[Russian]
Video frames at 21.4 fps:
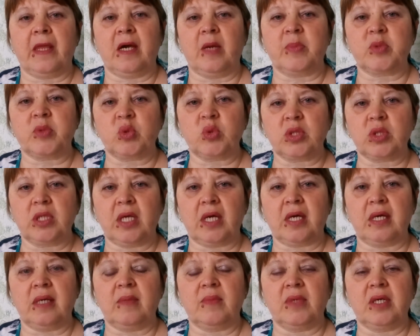
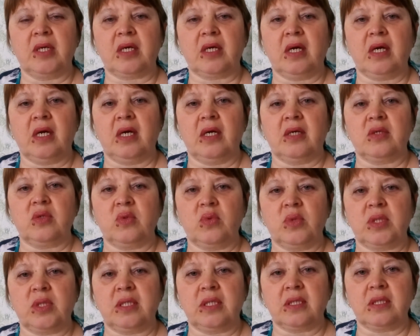обсуждаем их.
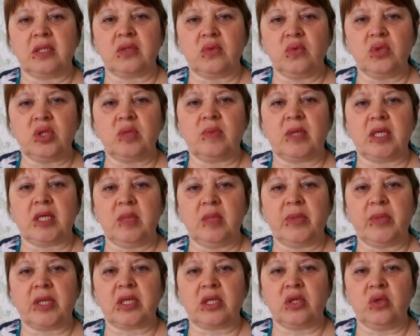То есть это тоже
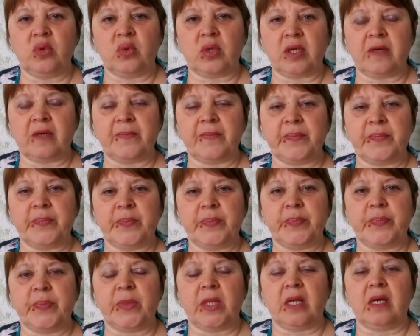мои партнеры.
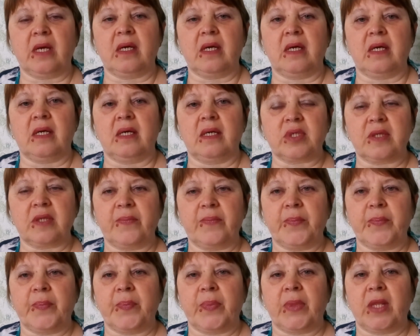Вот.
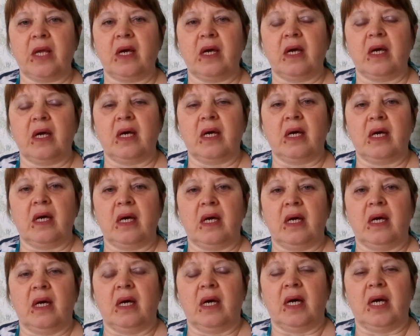
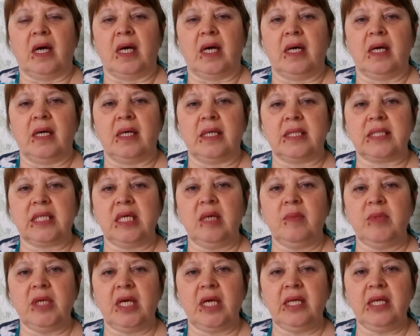А, с
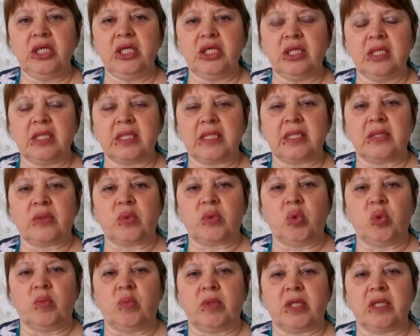кем я лично
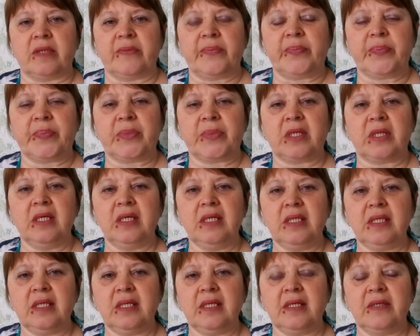знакома,
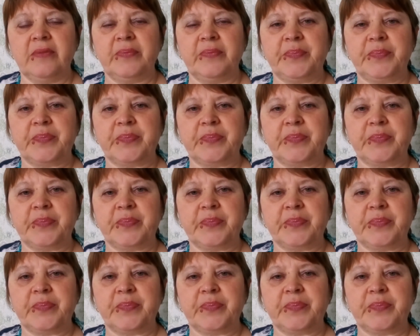это,